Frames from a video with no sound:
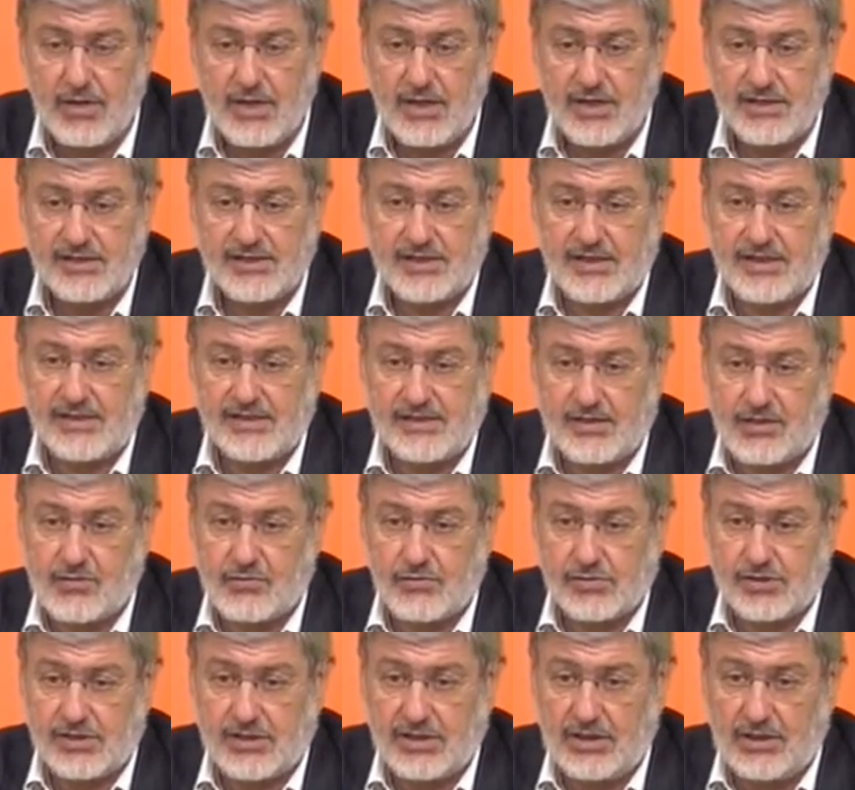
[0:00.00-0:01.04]
senza
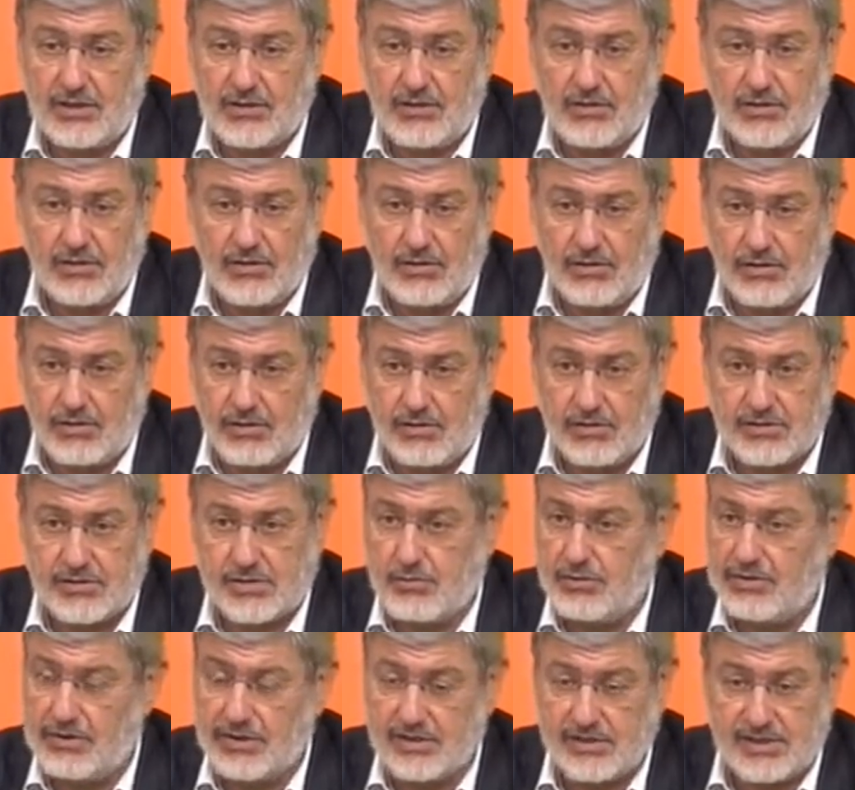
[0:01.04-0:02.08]
consiglio,
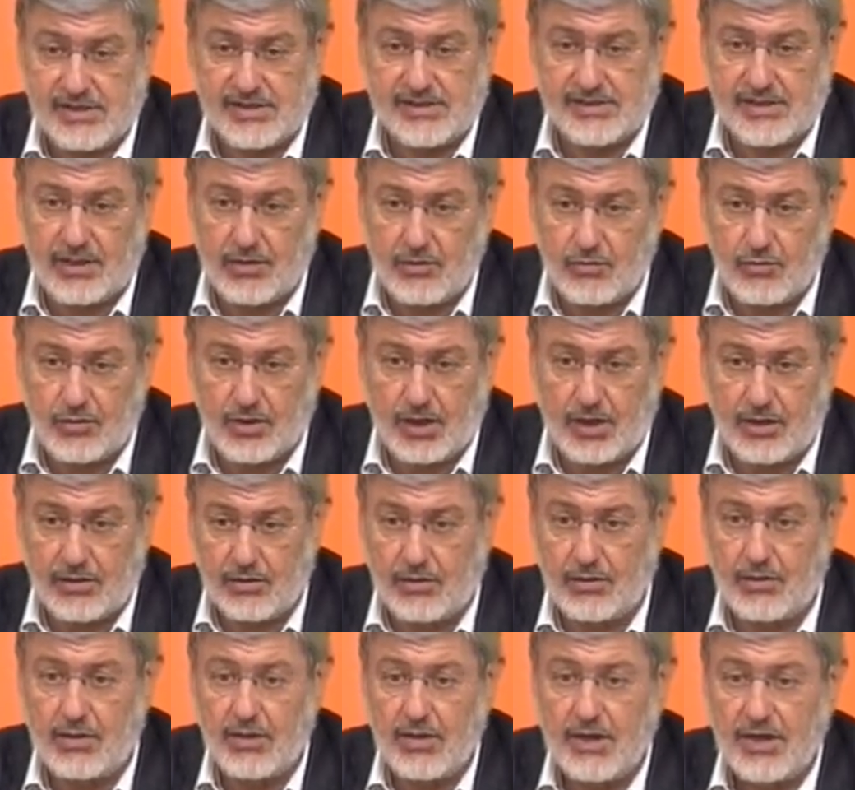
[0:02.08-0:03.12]
quindi senza
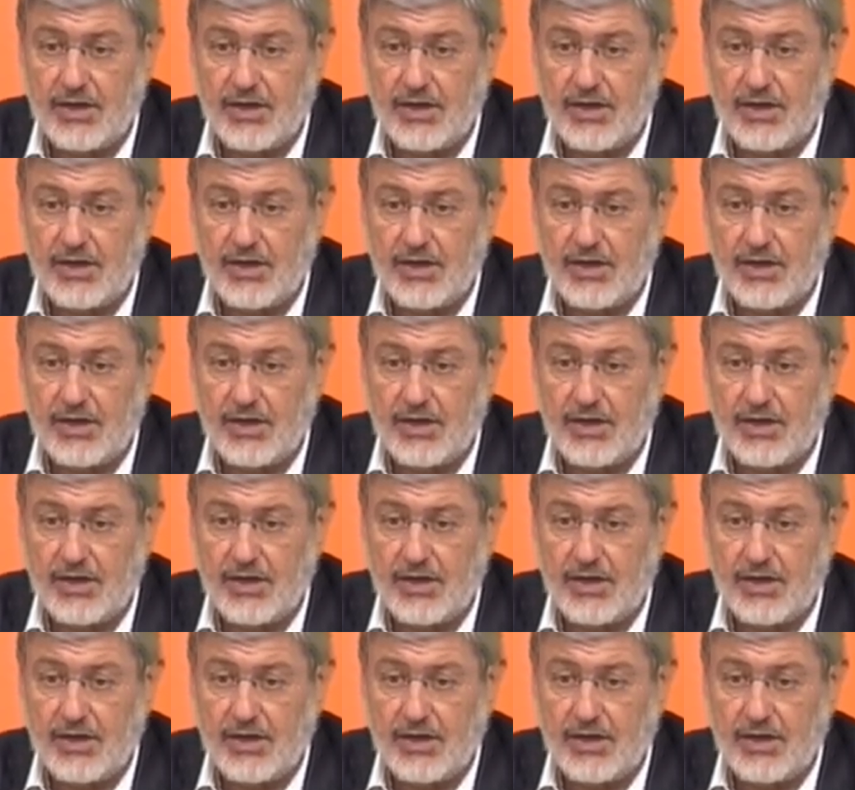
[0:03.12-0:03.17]
l'organo